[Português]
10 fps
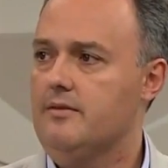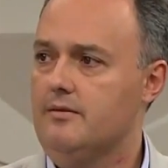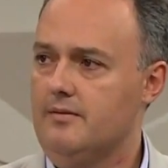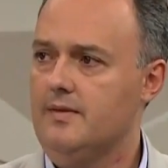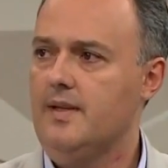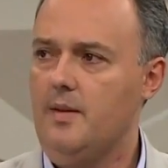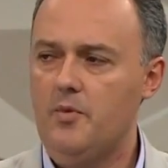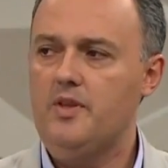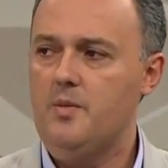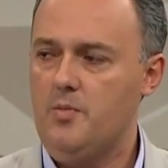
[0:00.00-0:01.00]
Né? É, é, é muito é
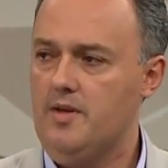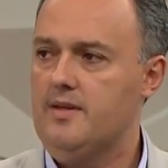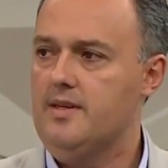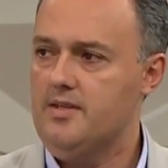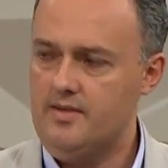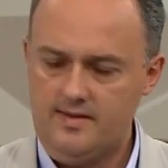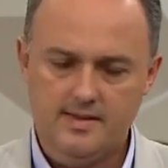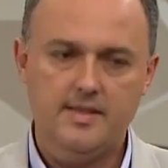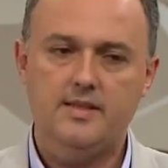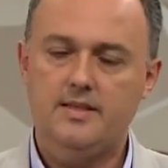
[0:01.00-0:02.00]
importante, importante
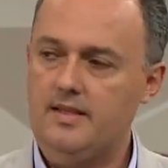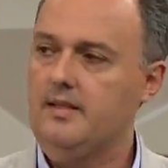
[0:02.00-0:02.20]
pesquisar. Sim.